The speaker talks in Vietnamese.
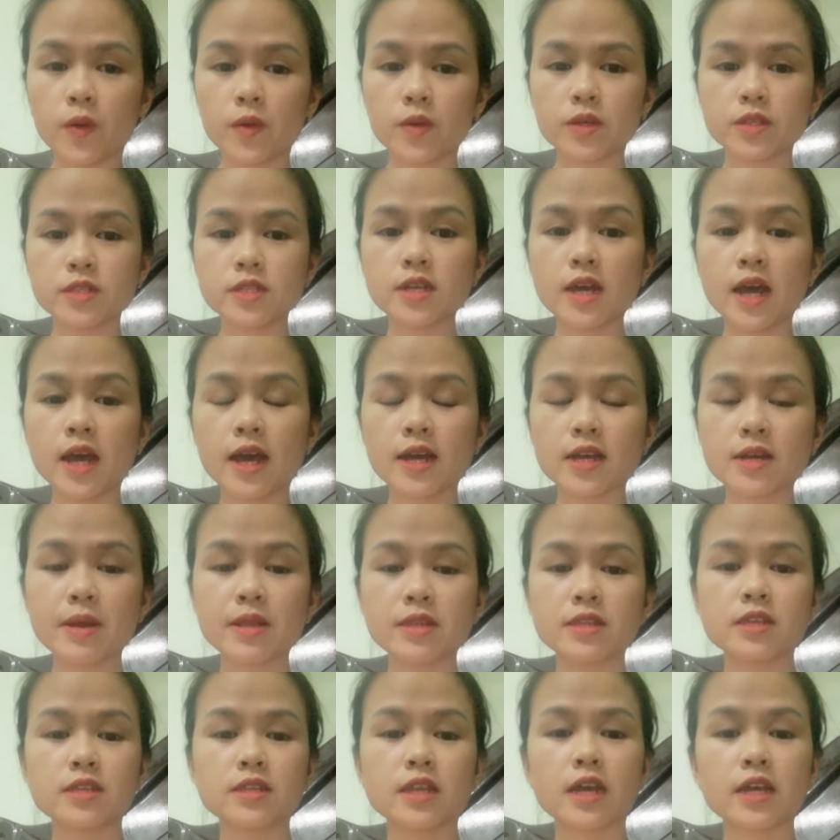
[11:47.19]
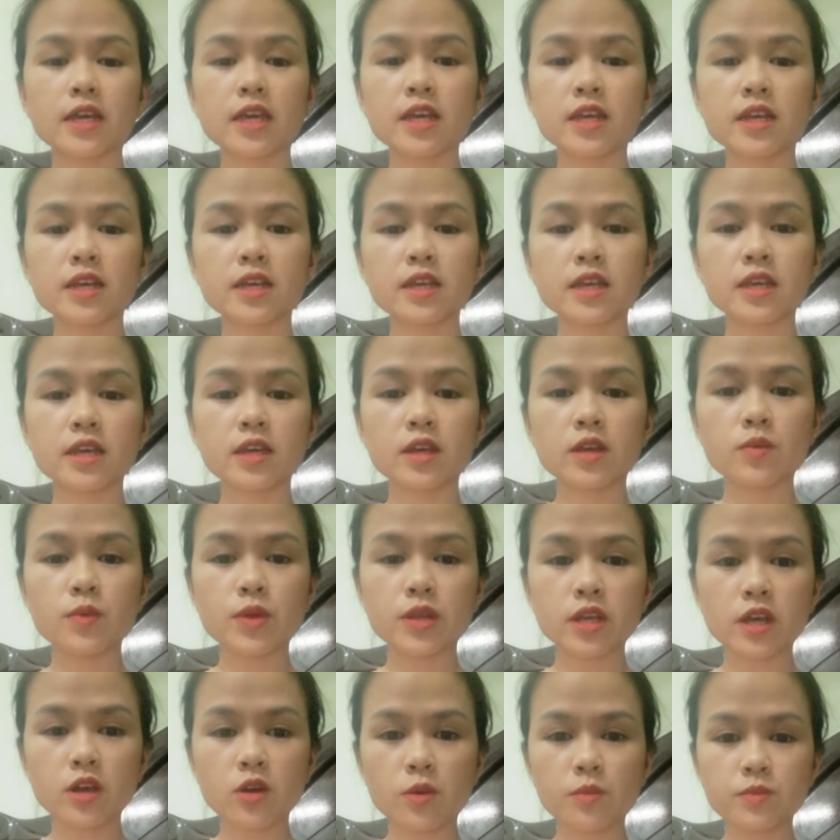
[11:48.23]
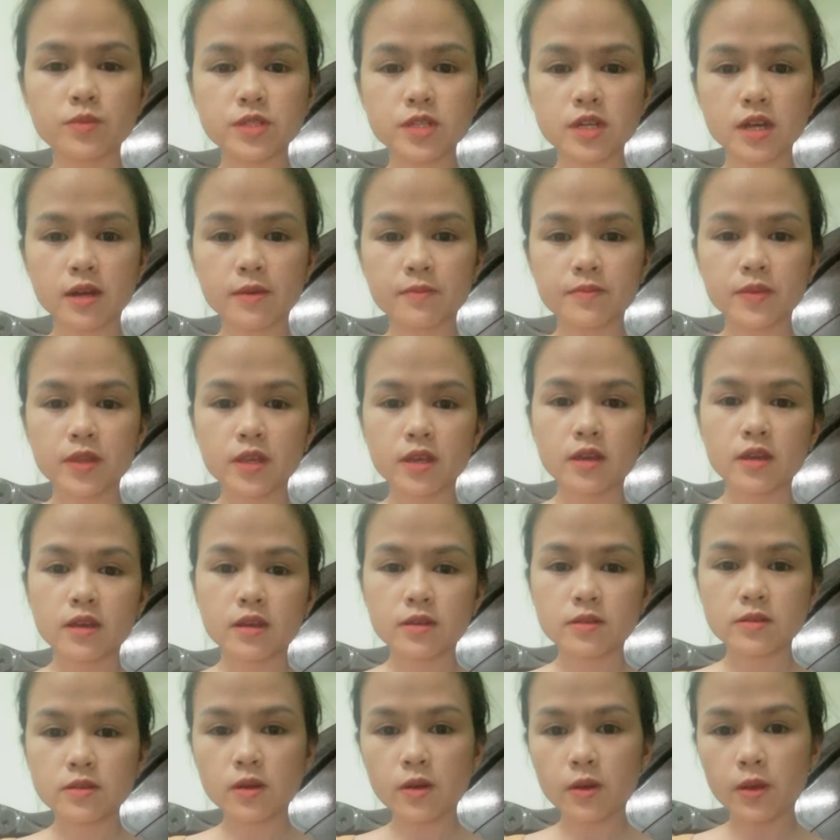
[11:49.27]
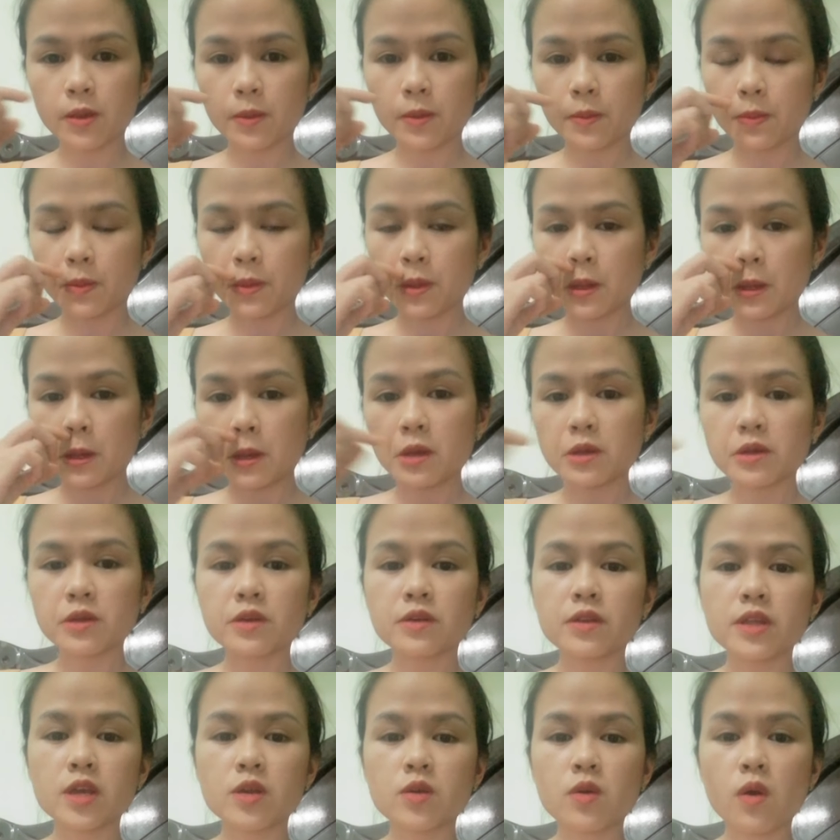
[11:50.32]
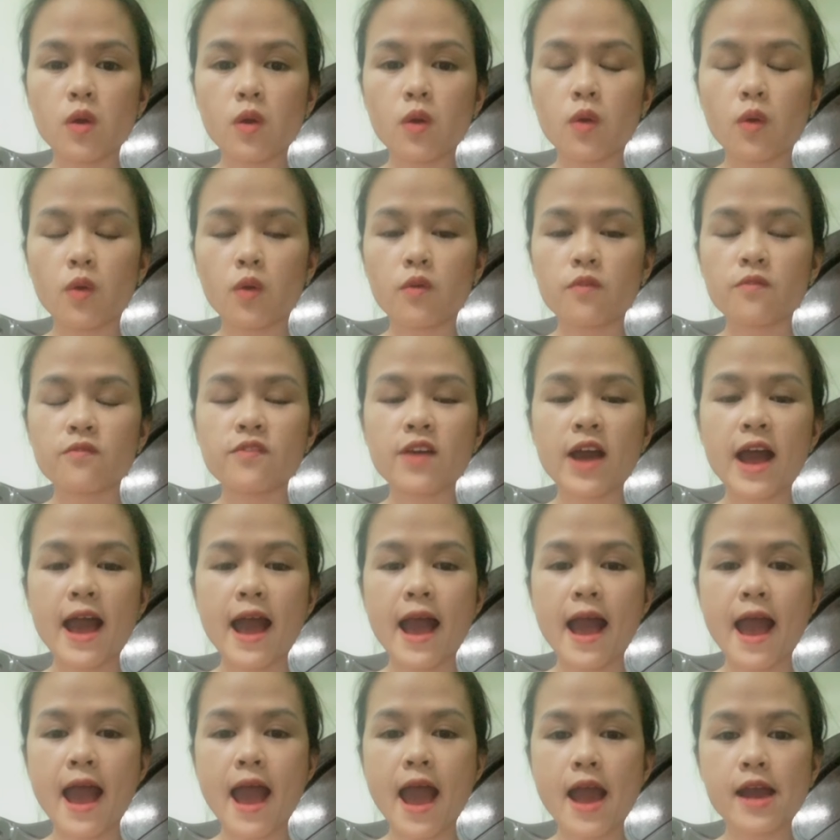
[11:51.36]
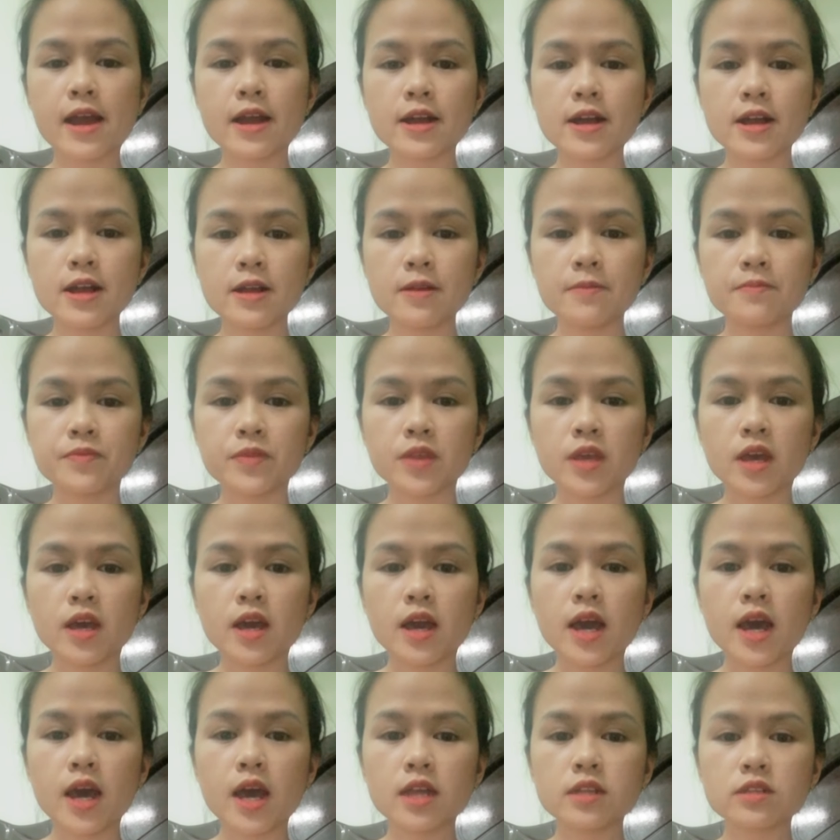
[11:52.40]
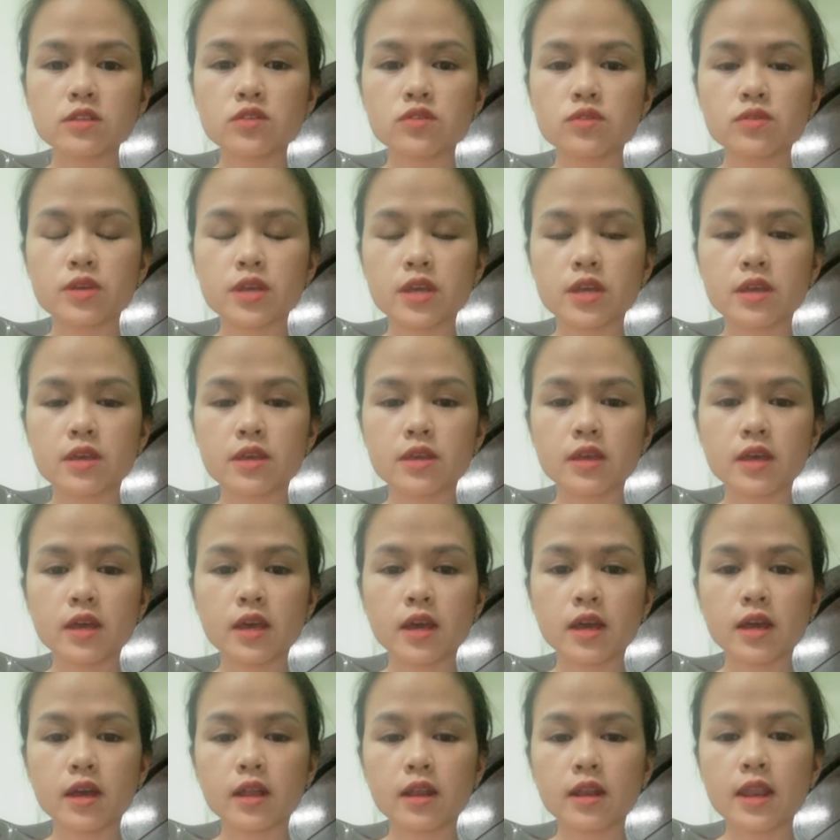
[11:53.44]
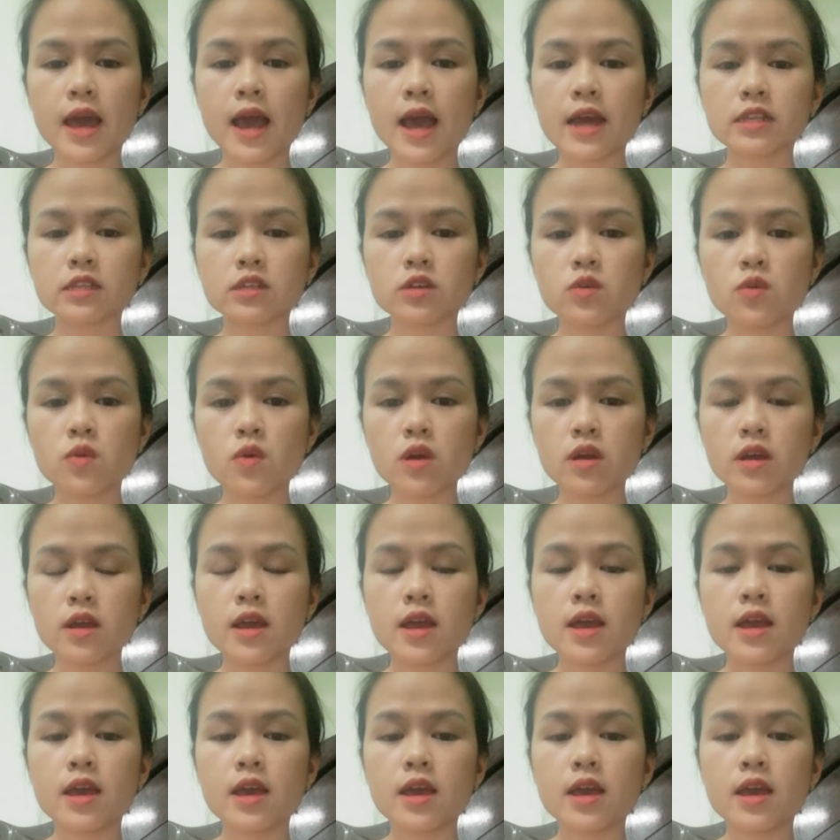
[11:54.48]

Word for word: Dạ, các bạn nhìn thấy cái, cái, cái, cái nguyên cái cụm chưa? Rồi, 그리고 và ha, 한국 ha, là Hàn Quốc.